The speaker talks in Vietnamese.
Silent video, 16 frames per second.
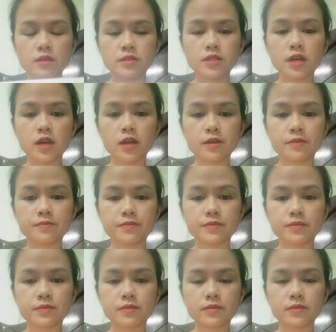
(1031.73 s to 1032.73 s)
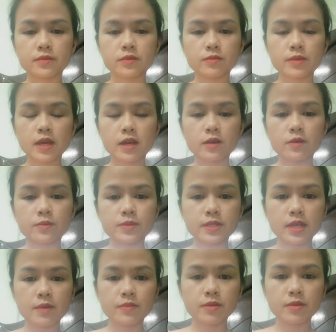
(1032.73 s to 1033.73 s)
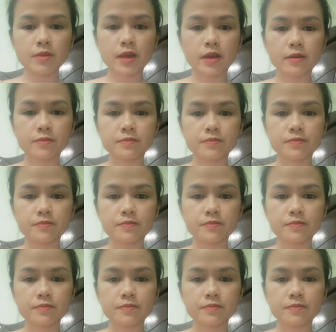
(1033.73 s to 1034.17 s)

Rồi, chúng ta cùng xem tiếp nè.